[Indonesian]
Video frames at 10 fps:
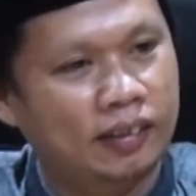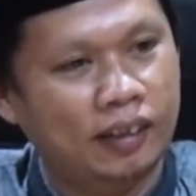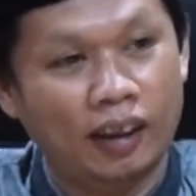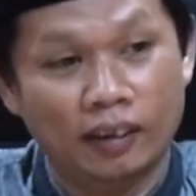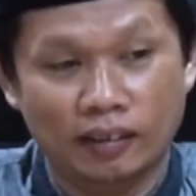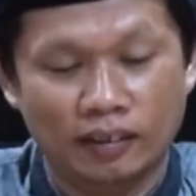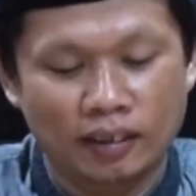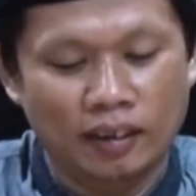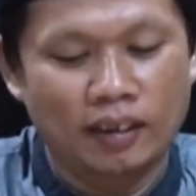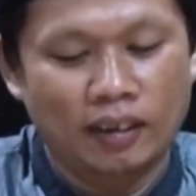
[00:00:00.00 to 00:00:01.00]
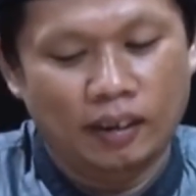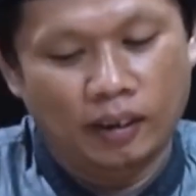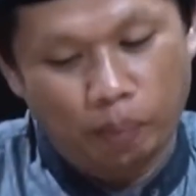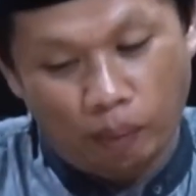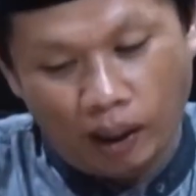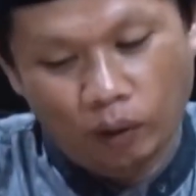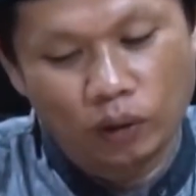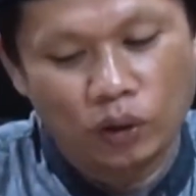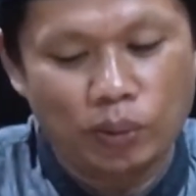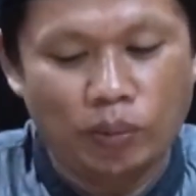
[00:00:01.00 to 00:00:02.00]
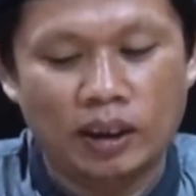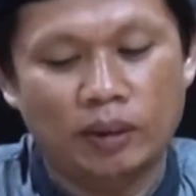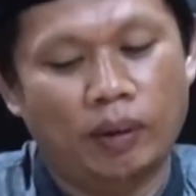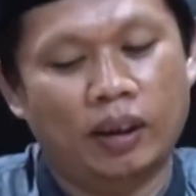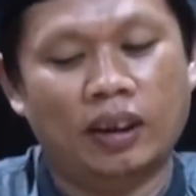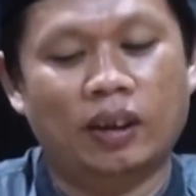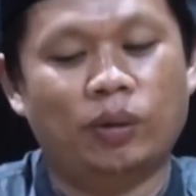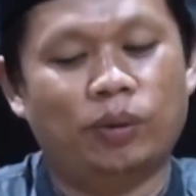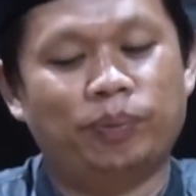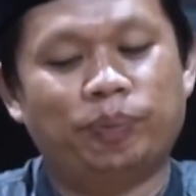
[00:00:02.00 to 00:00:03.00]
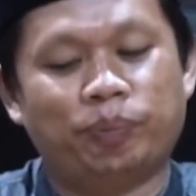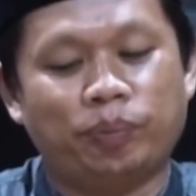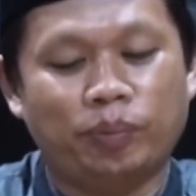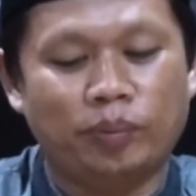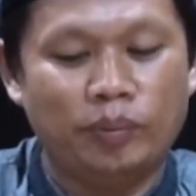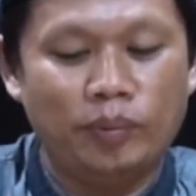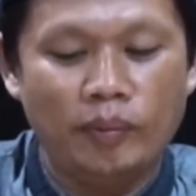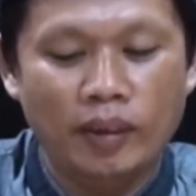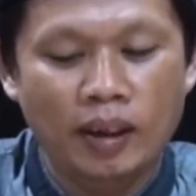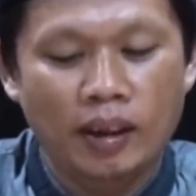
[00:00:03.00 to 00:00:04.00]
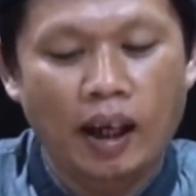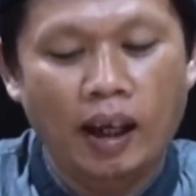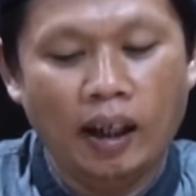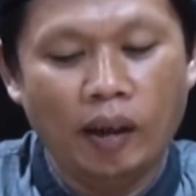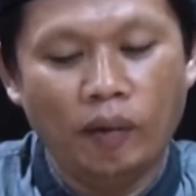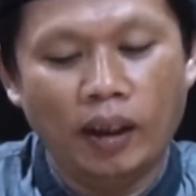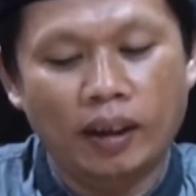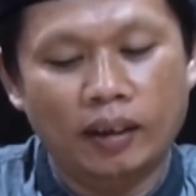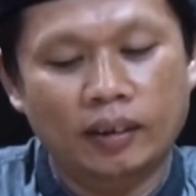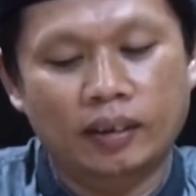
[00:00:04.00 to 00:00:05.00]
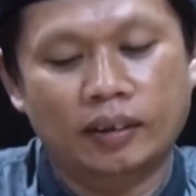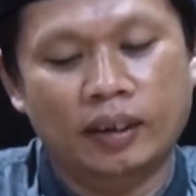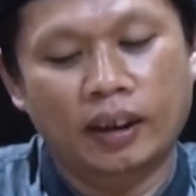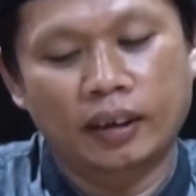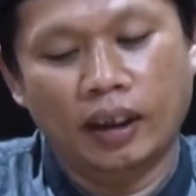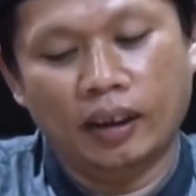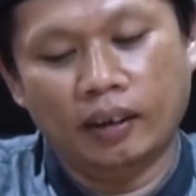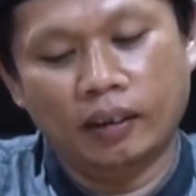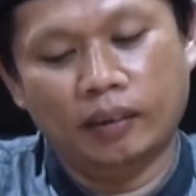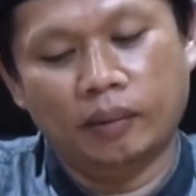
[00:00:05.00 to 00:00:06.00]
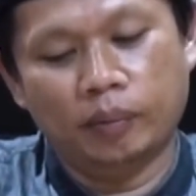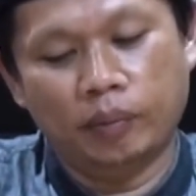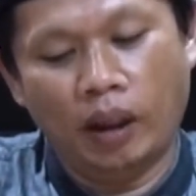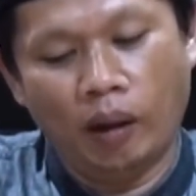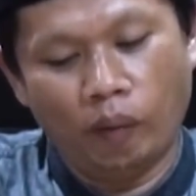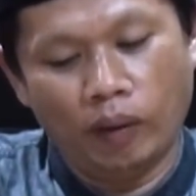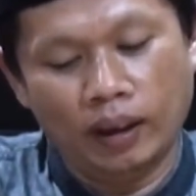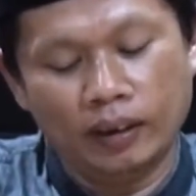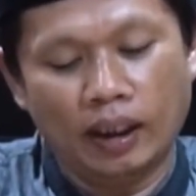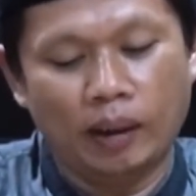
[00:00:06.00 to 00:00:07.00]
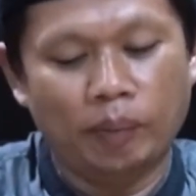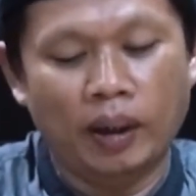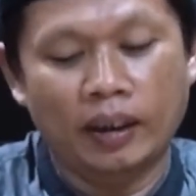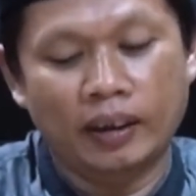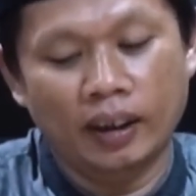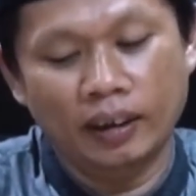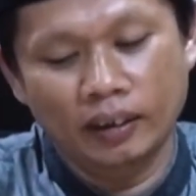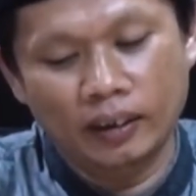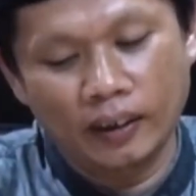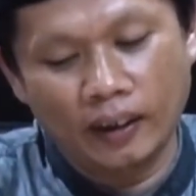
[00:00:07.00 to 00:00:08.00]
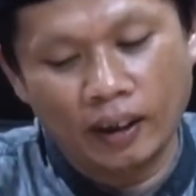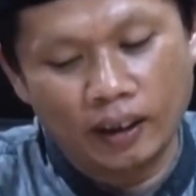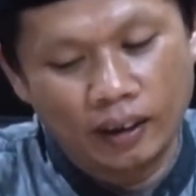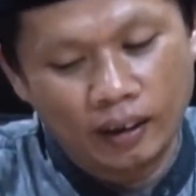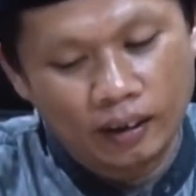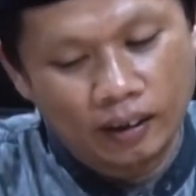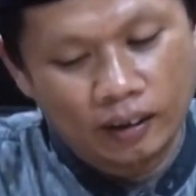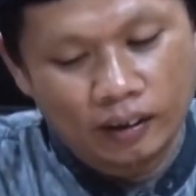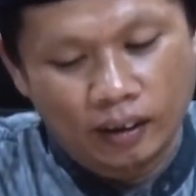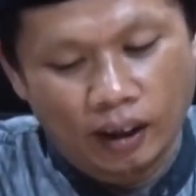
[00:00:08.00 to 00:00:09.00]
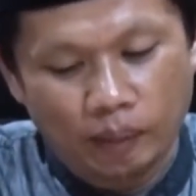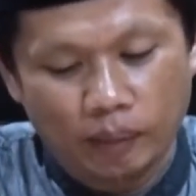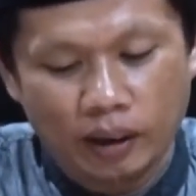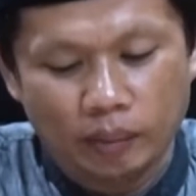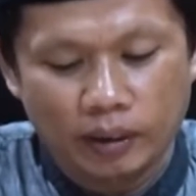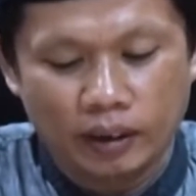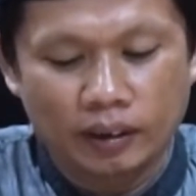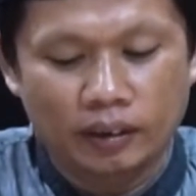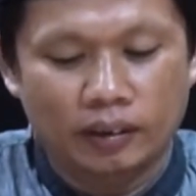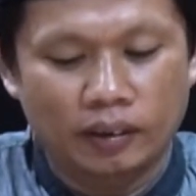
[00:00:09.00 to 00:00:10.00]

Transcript: Kan makhluk itu semuanya seperti itu. Al awal dan yang awal tanpa ada apa namanya?